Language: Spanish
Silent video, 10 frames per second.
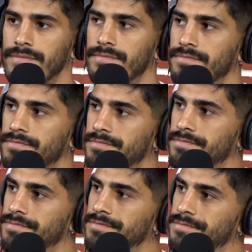Ya,
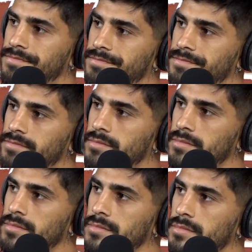hablando de ti,
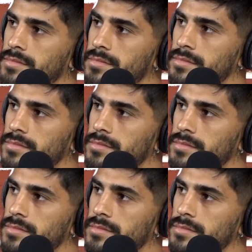Santiago, eh, ¿cuál es tu